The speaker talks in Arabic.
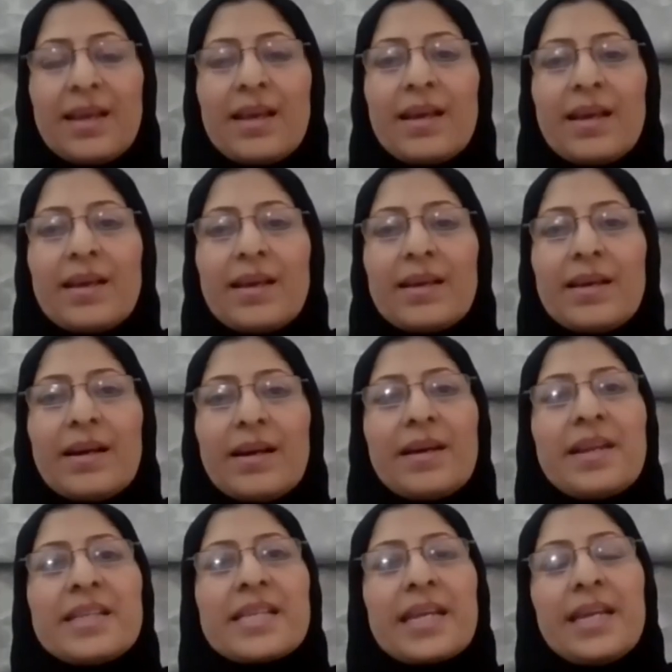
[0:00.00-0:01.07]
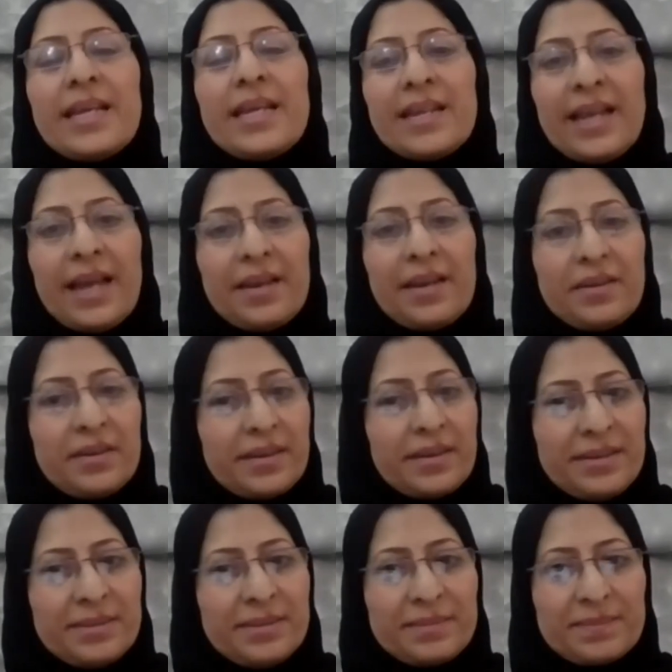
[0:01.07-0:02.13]
آه، أنا سكينة الحداد
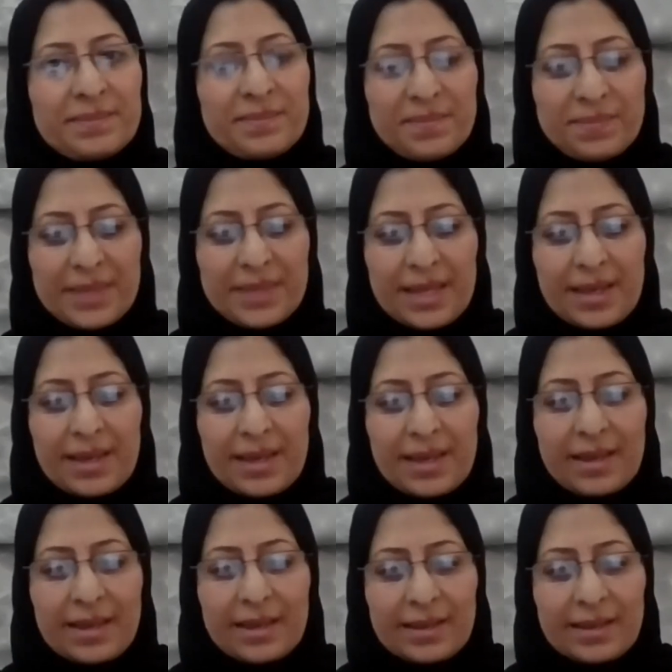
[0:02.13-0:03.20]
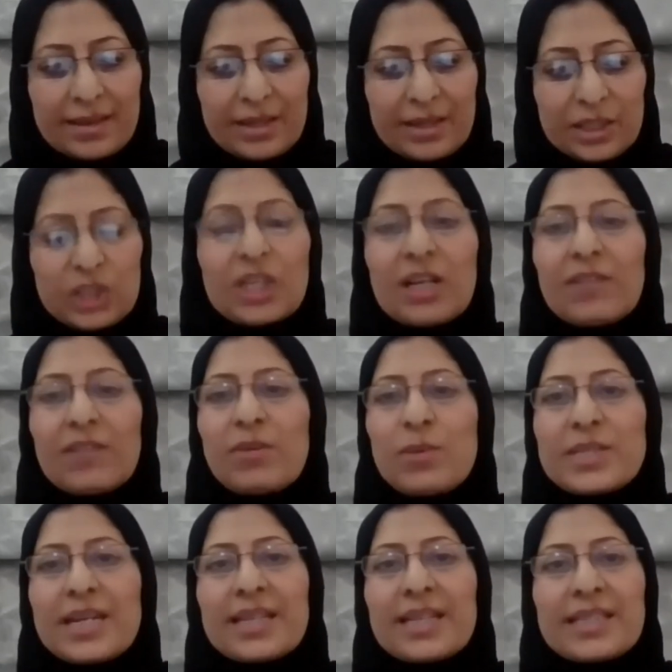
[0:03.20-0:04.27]
آه، أشتغل في
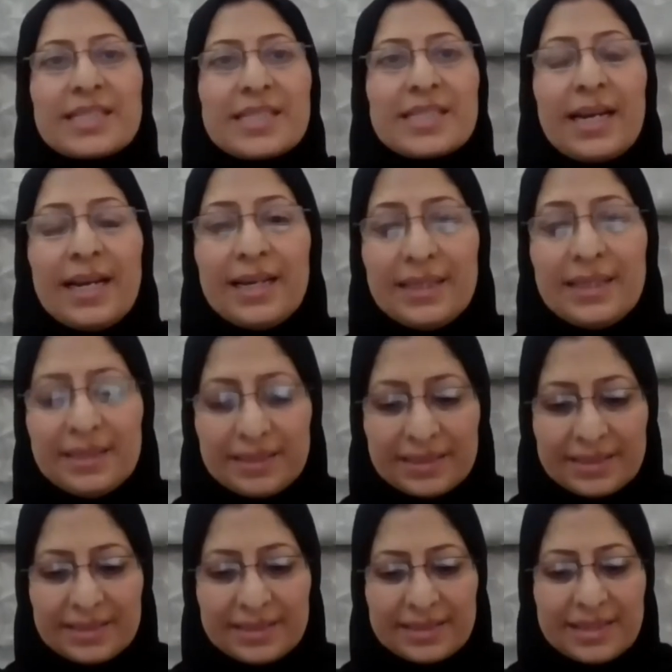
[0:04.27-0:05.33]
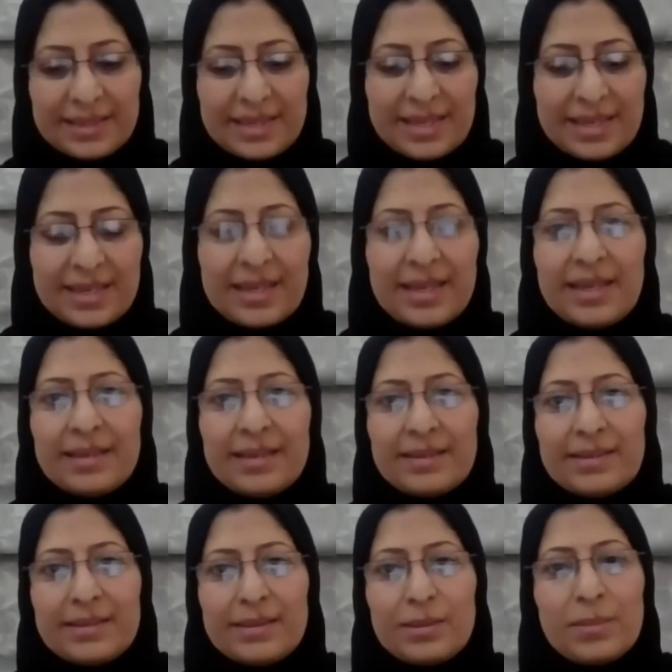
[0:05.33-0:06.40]
وزارة الصحة آه،
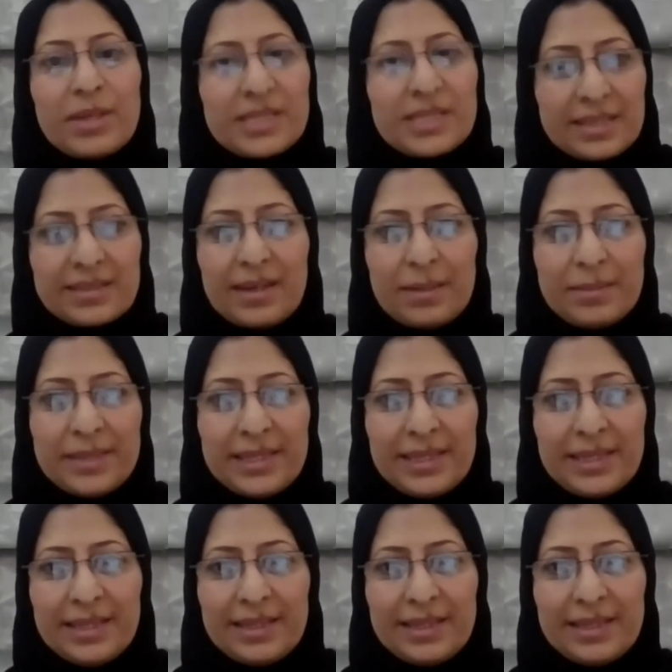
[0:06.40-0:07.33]
ما زلت أعمل